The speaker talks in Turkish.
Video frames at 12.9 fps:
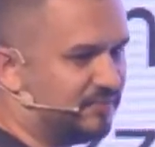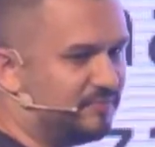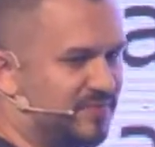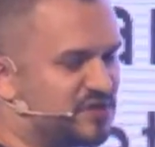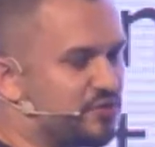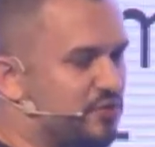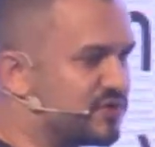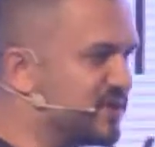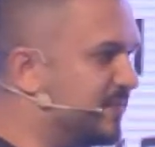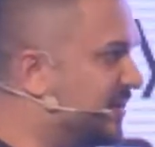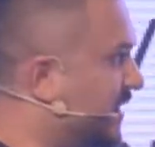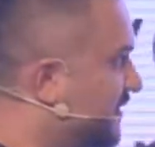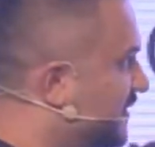birçok
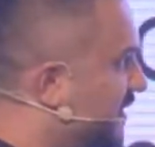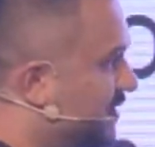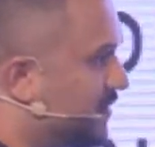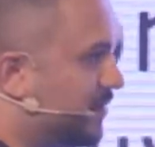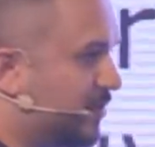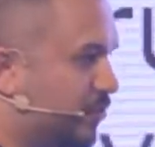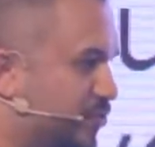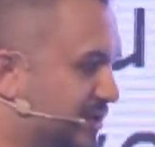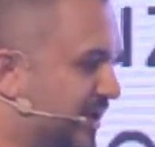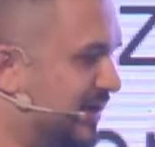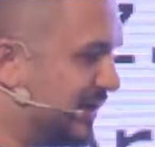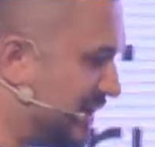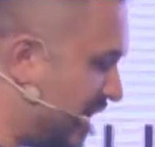zaman hatta
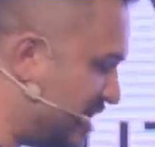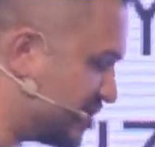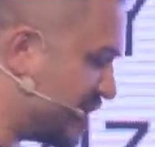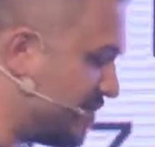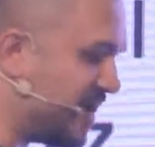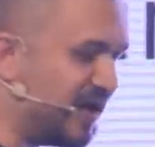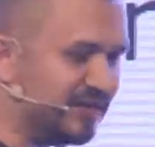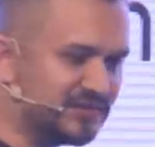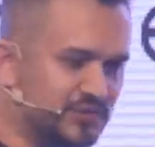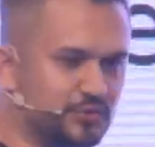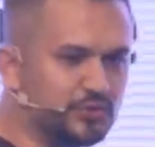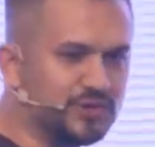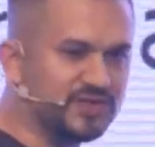özellikle akşam 6
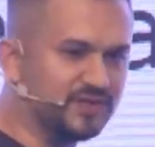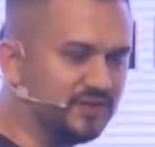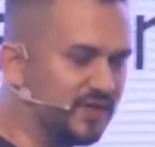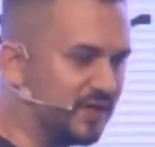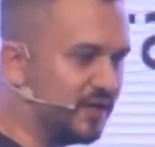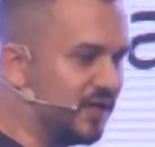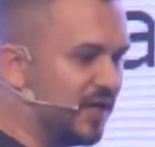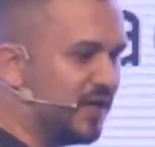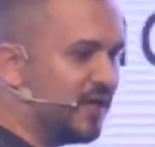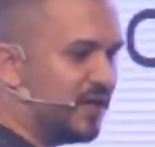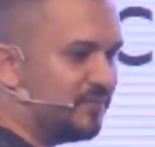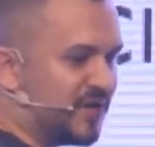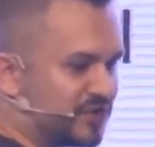sularında
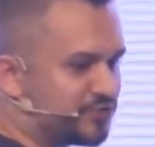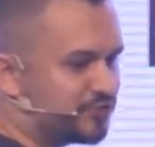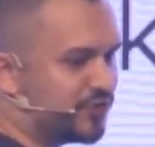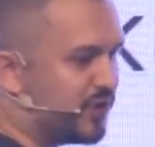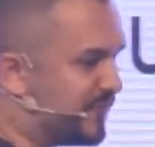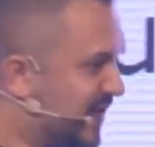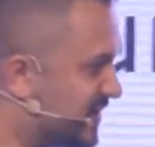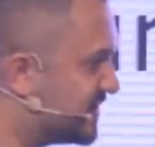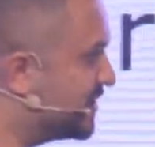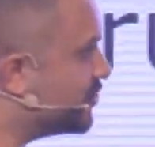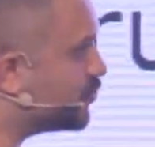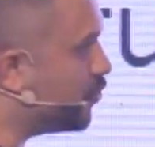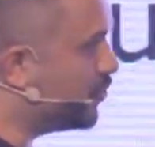başvuru
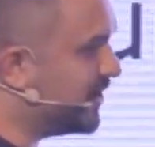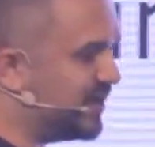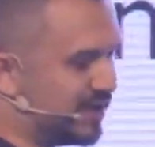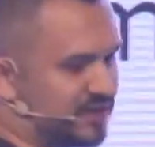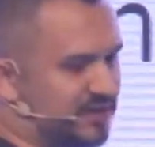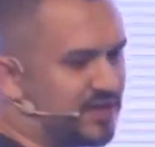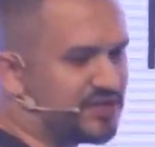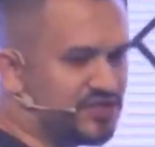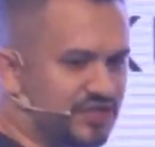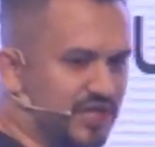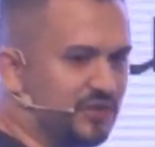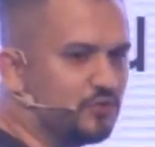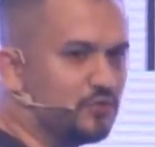yaparsanız 12'ye kadar
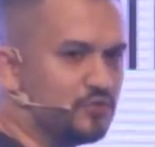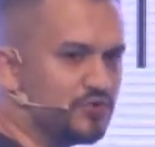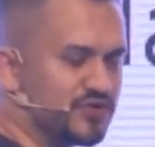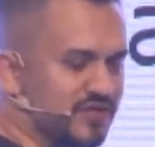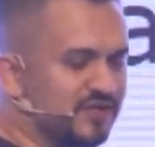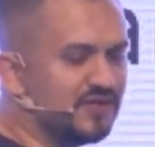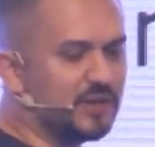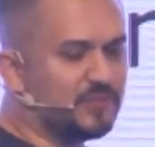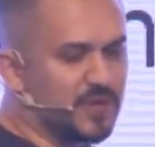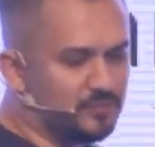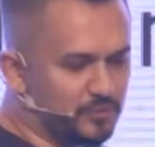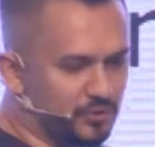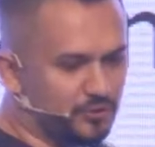şirket kuruluşlarını
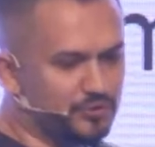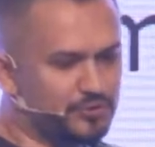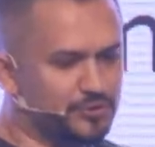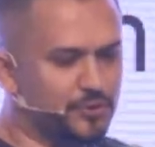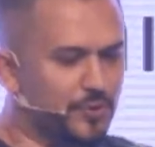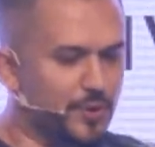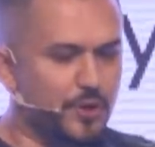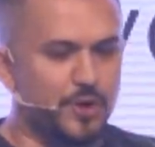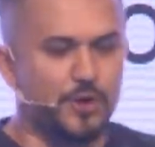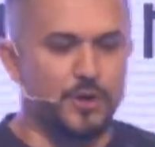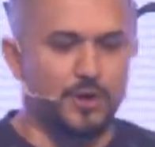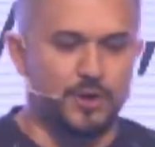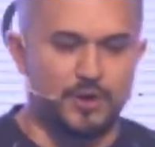tamamlıyoruz.
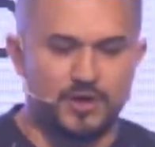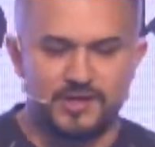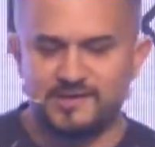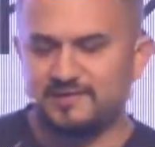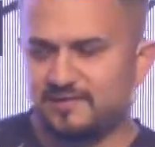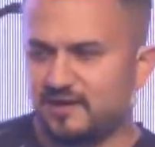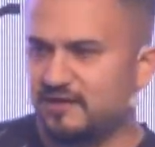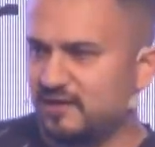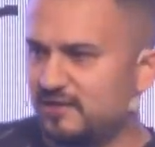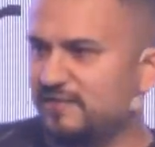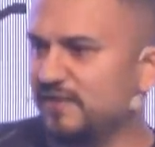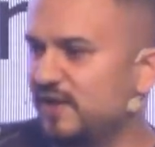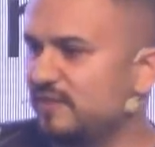E, İngiltere
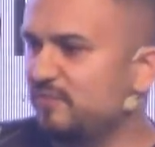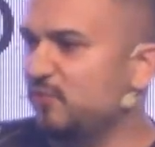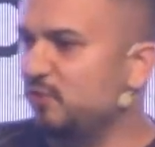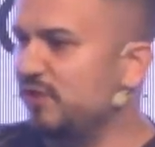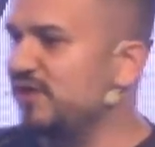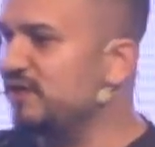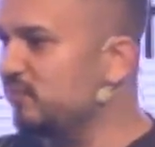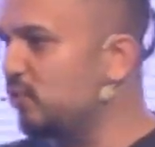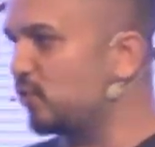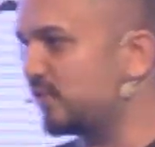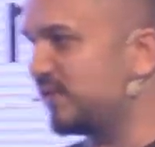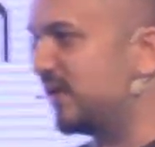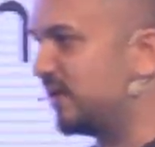tarafında bu
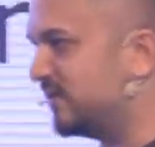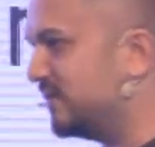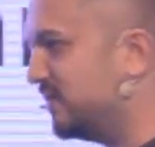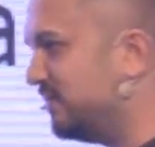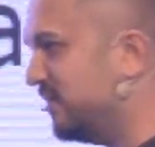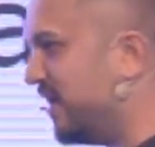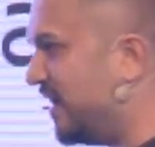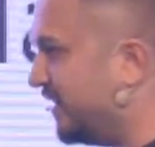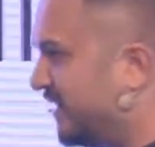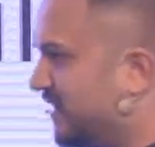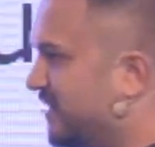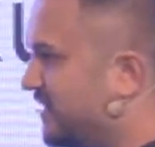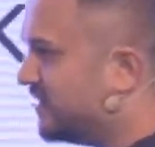24 saat e,
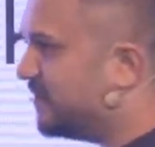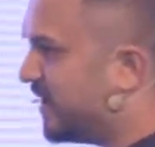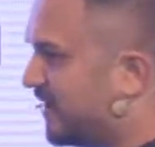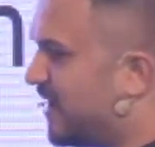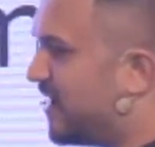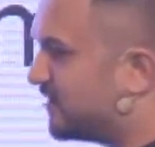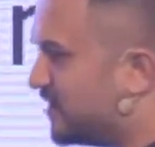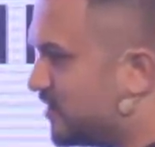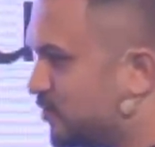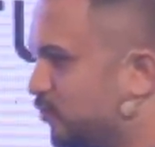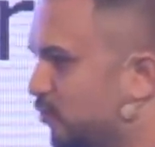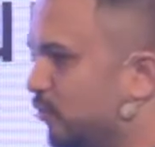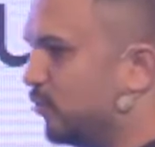genel itibariyle
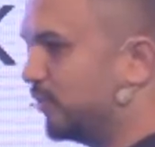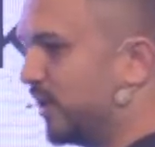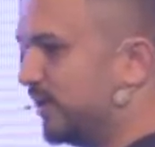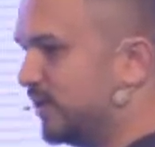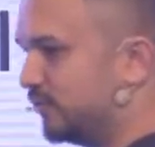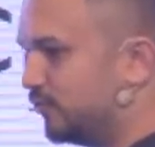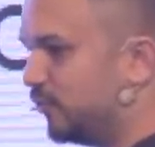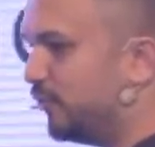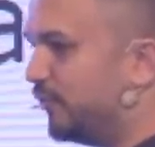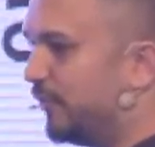ertesi gün onaylanıyor.